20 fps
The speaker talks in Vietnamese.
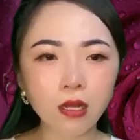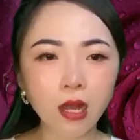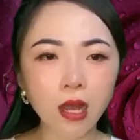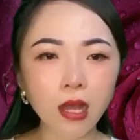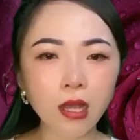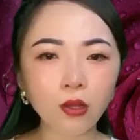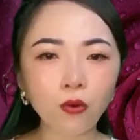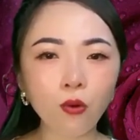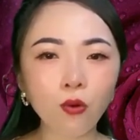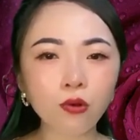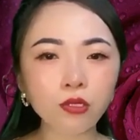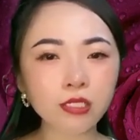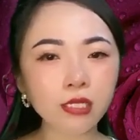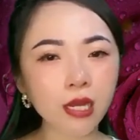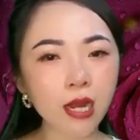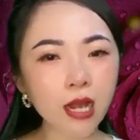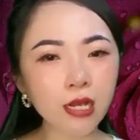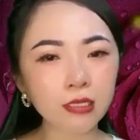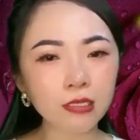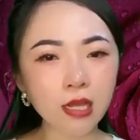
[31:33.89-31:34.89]
Hay cô
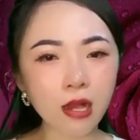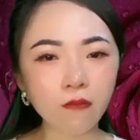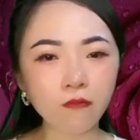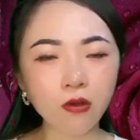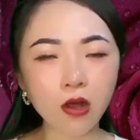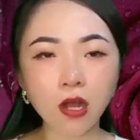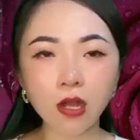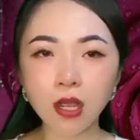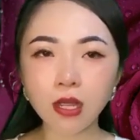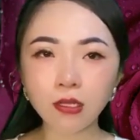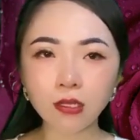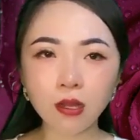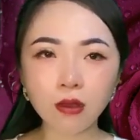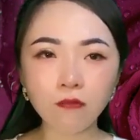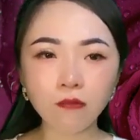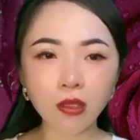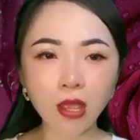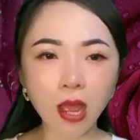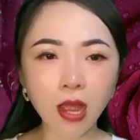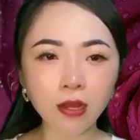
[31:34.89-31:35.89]
chỉ đang giả vờ ngây thơ
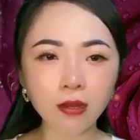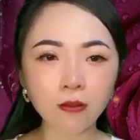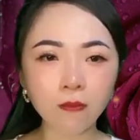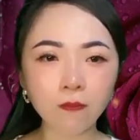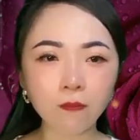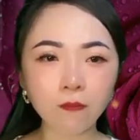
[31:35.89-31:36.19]
với anh?